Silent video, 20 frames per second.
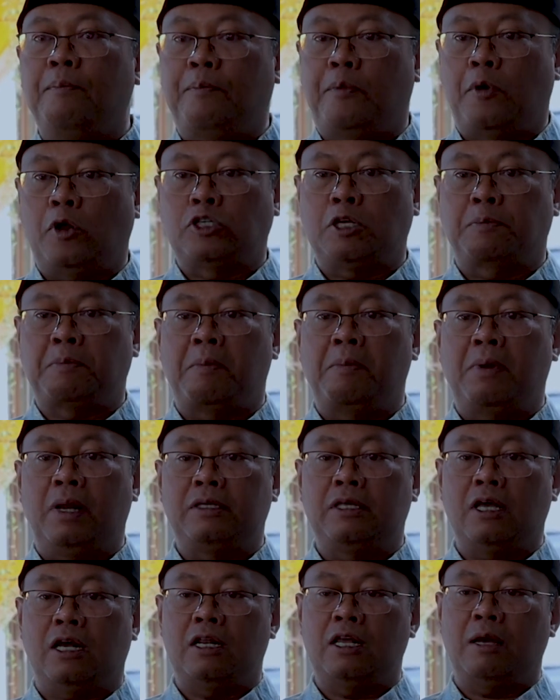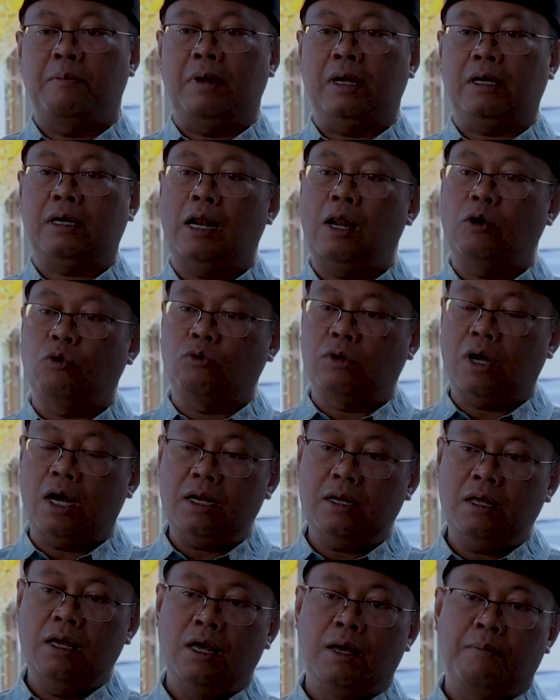proses pembelajaran yang mereka
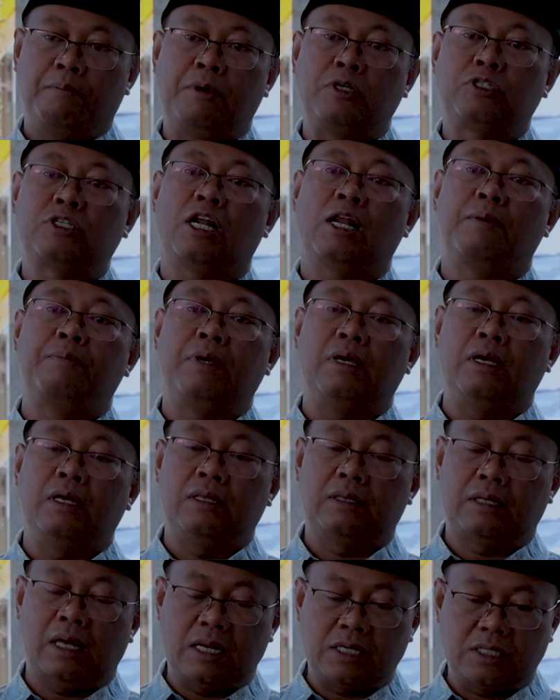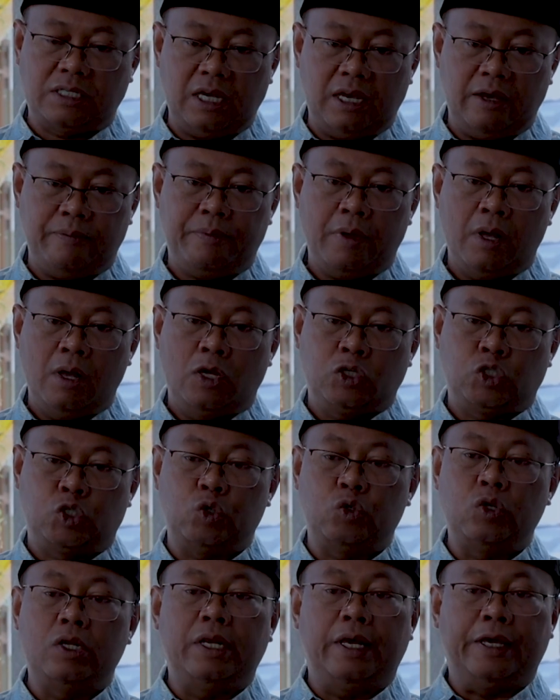lakukan bisa lebih intensif,
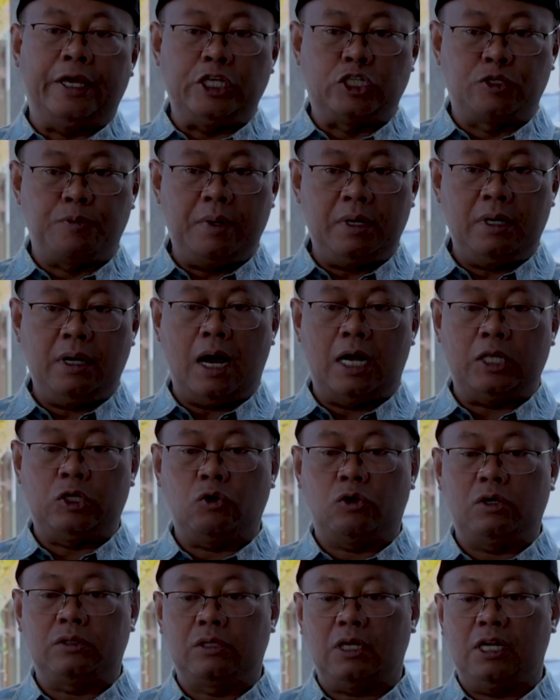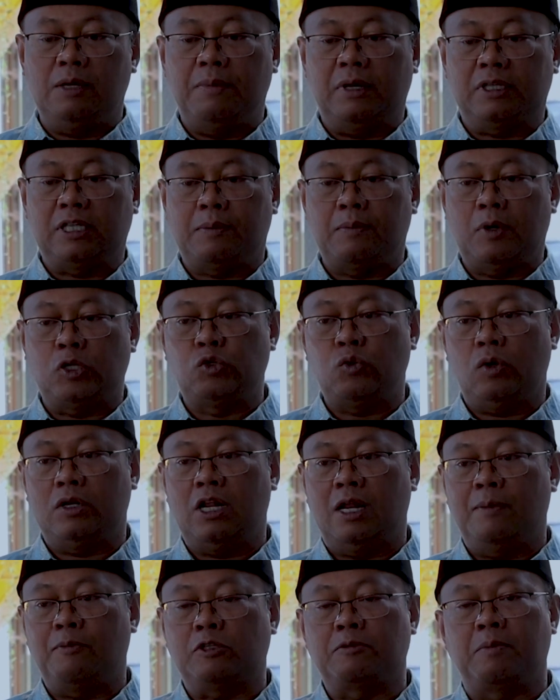student engagement atau keterlibatan mahasiswa
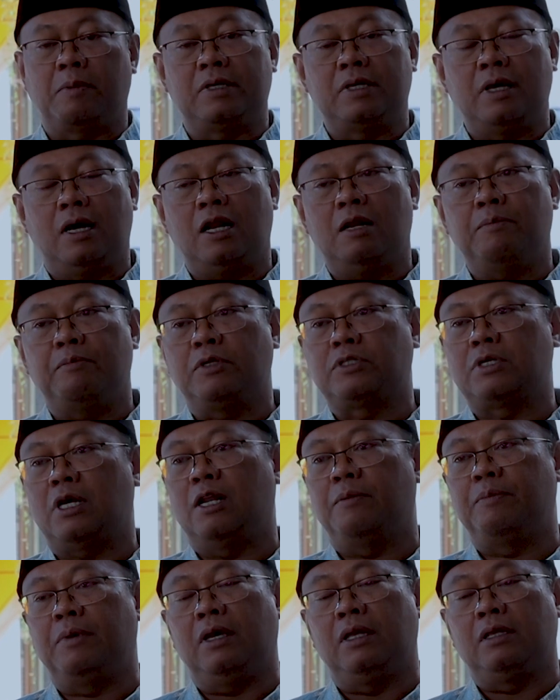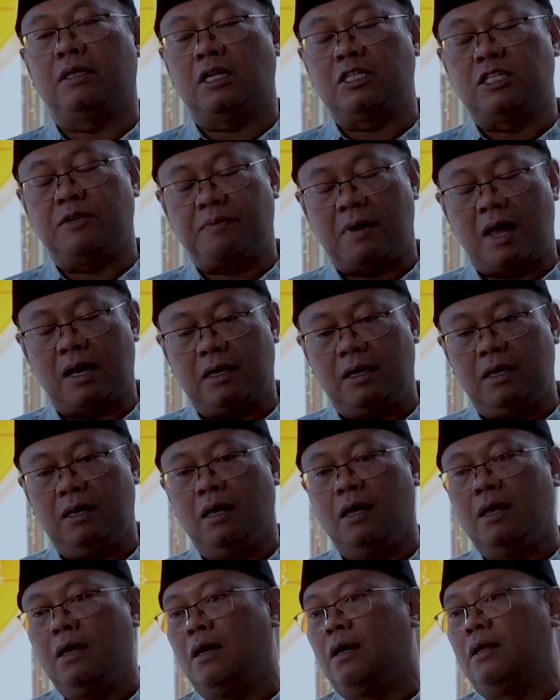dalam proses pembelajaran bisa lebih intensif lagi
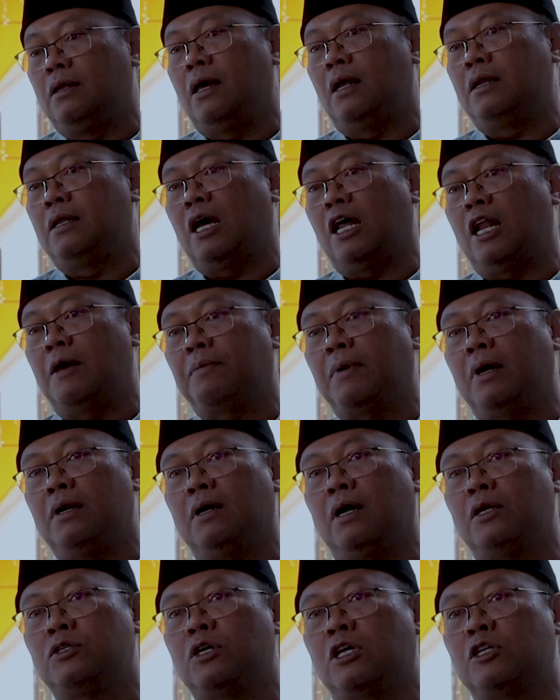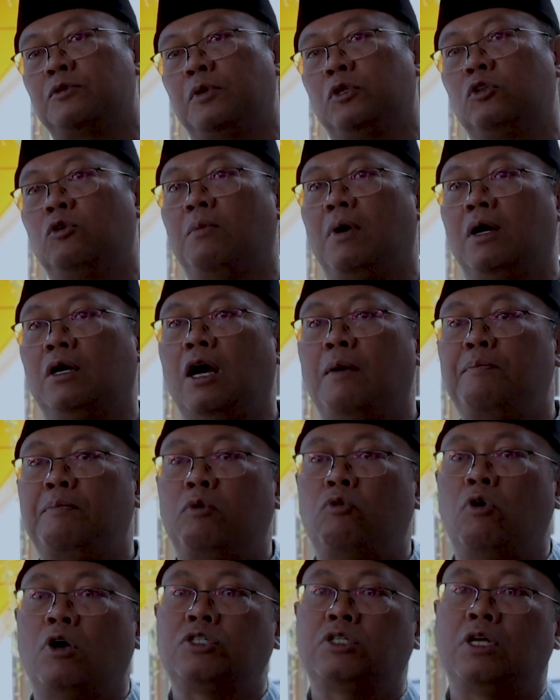dan diharapkan dengan cara seperti itu maka
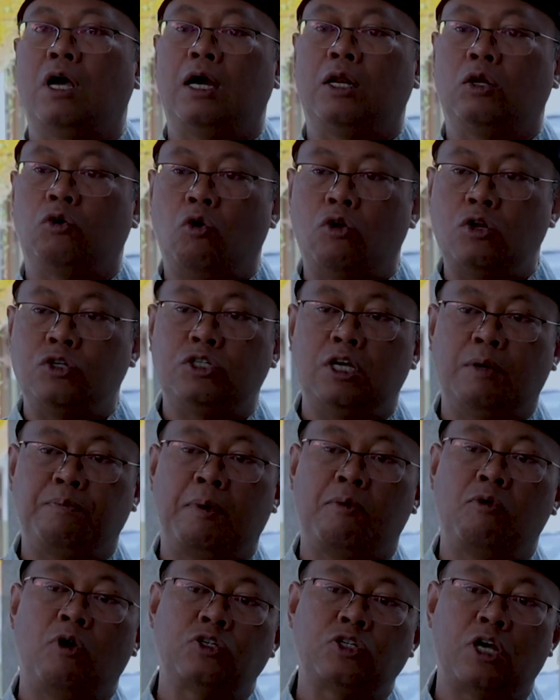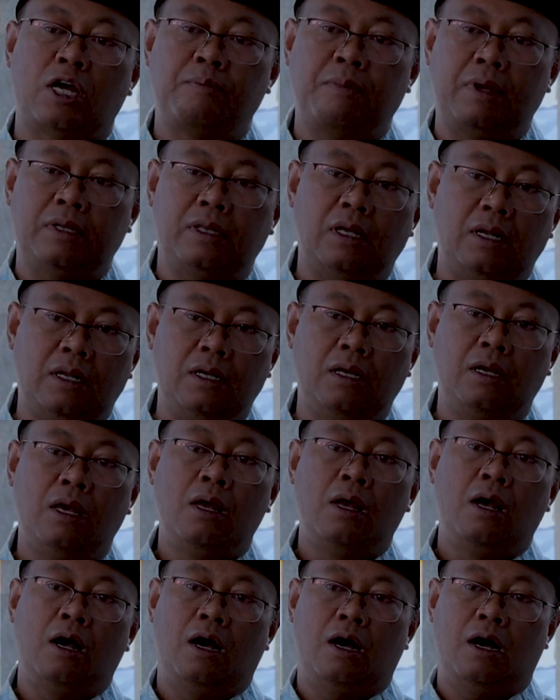penguasaan konsep, penguasaan materi,
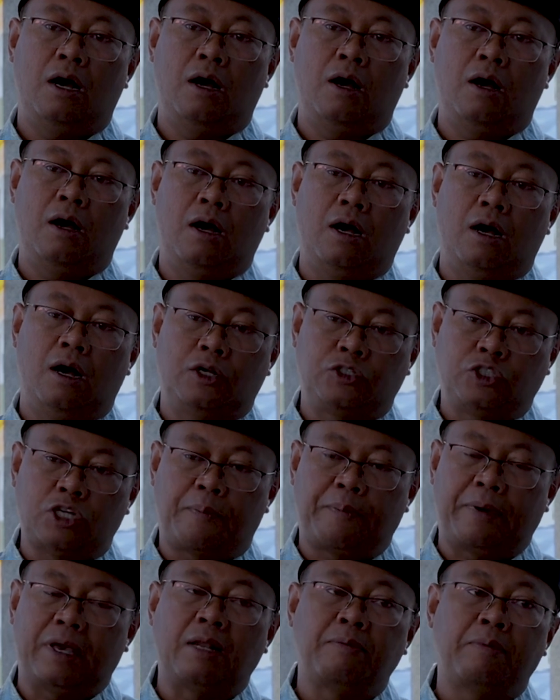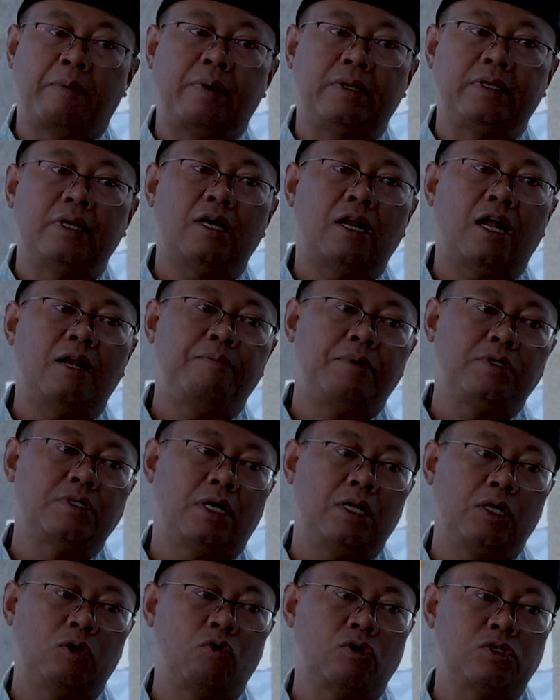uh, capaian pembelajaran bisa
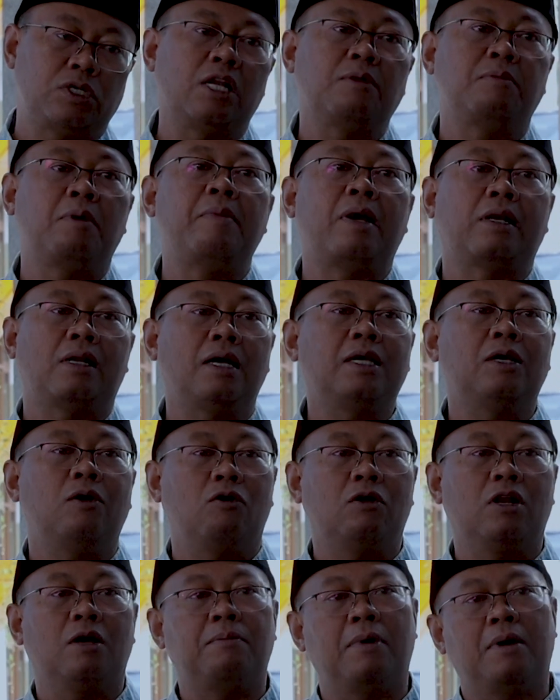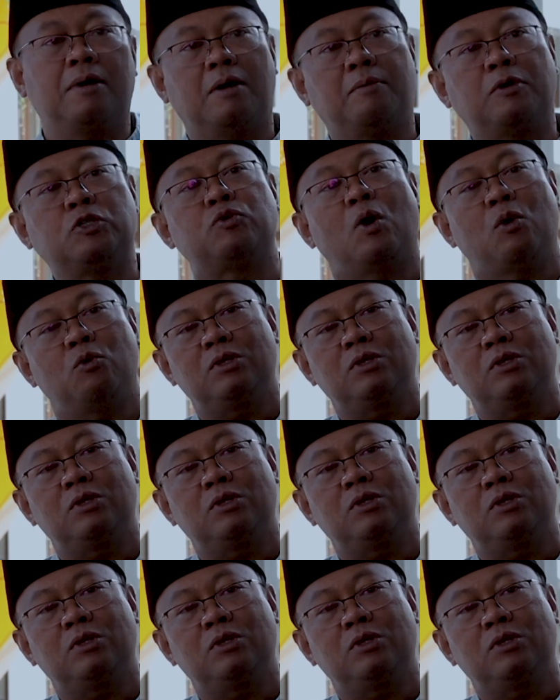dikuasai lebih baik lagi oleh para mahasiswa